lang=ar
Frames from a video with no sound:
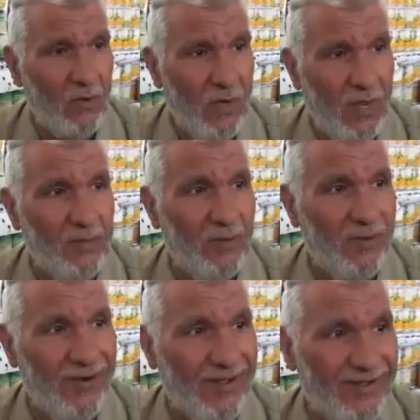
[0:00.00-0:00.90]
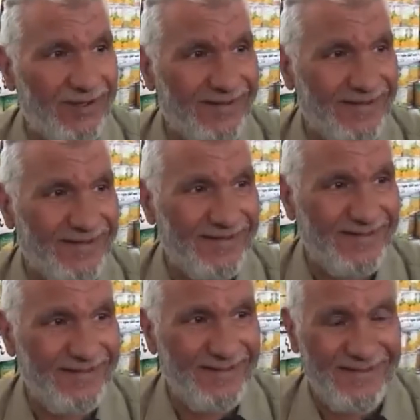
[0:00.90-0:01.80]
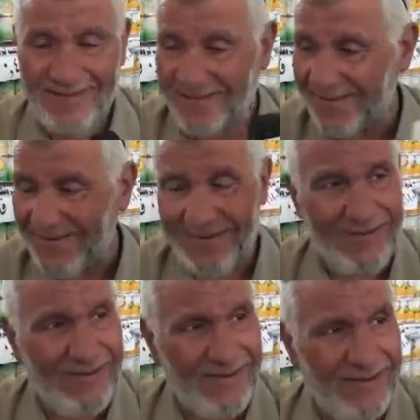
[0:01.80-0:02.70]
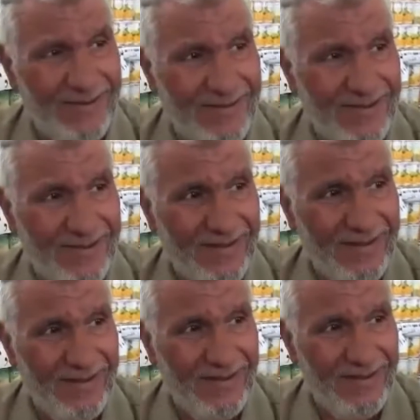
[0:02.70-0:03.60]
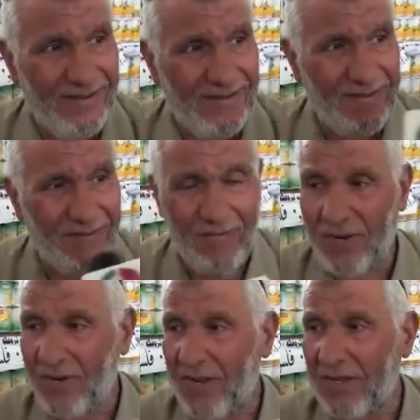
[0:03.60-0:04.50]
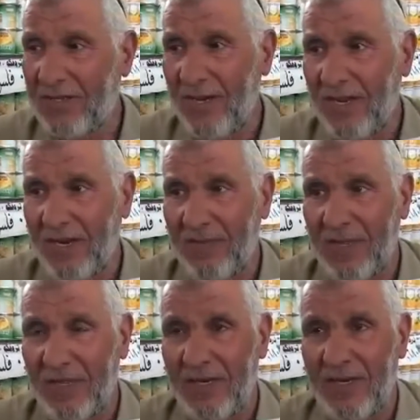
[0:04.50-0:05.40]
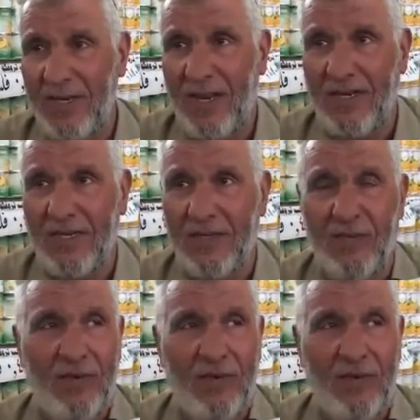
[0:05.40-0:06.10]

والحمد لله نعم، بالنسبه للسلع الرمضانيه يعني اشتريت منها؟ والله السلع الرمضانيه يعني